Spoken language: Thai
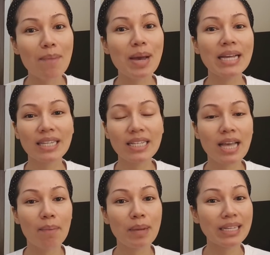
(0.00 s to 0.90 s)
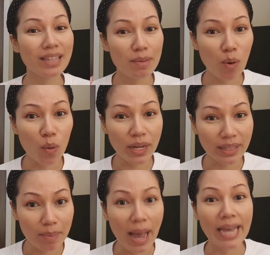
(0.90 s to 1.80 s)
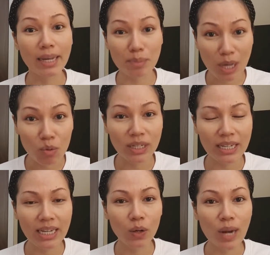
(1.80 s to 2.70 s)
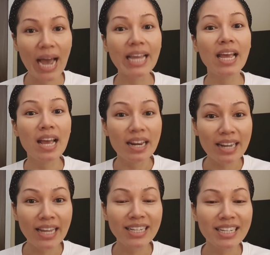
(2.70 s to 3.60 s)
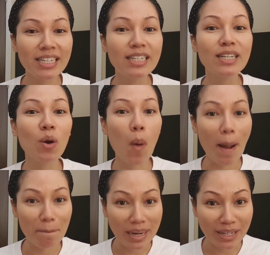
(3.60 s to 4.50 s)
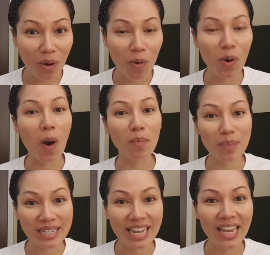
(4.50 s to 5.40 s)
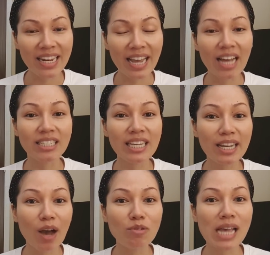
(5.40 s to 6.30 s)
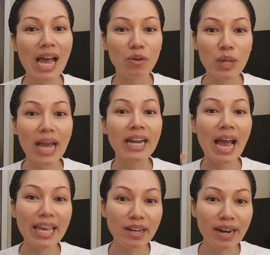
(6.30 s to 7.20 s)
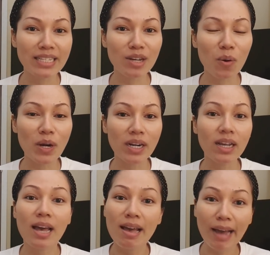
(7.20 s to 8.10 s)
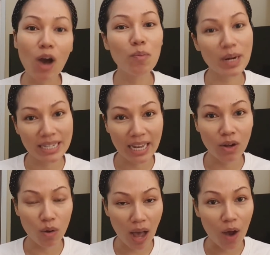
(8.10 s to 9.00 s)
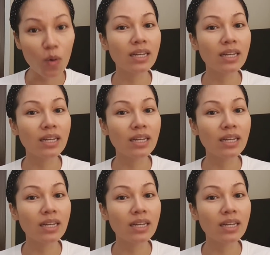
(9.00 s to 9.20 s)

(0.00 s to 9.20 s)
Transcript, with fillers: สามารถที่จะไปตีโพยยตีพายกับเจ้าหน้าที่เขาได้ นั่นคือความมั่นคงของประเทศนะคะ ที่เขาจะอนุญาตให้ใครสักคนหนึ่งเข้าประเทศของเขา